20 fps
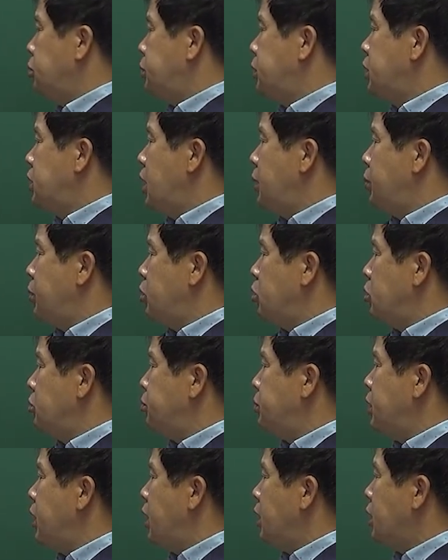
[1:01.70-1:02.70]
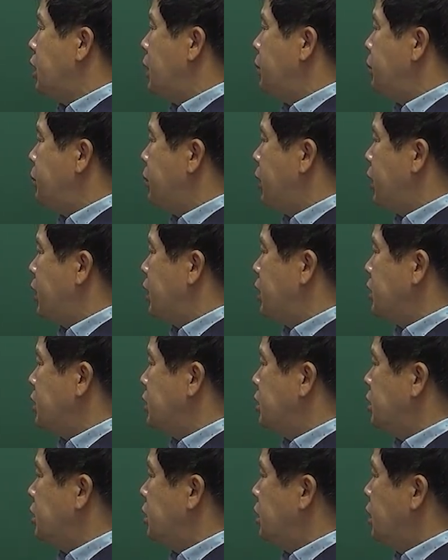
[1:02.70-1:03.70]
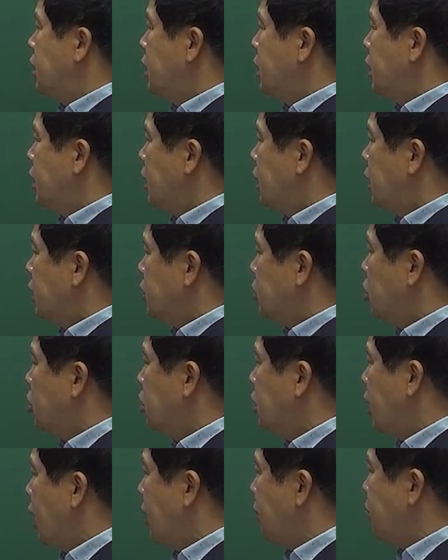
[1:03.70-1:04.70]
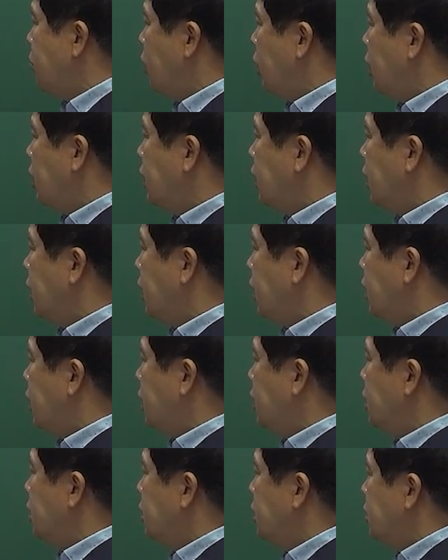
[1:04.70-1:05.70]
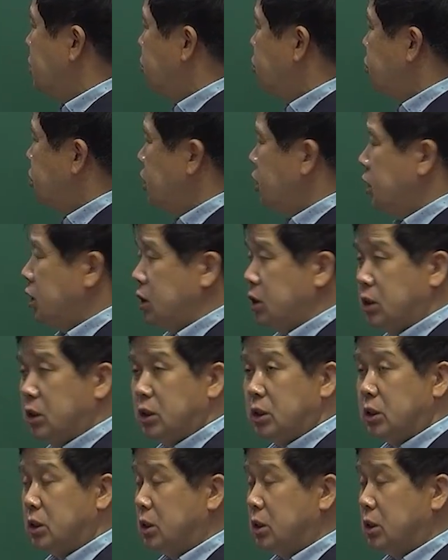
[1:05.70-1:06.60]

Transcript: 비내변은 비엔탈피 마이너스 절대 압력에다가 V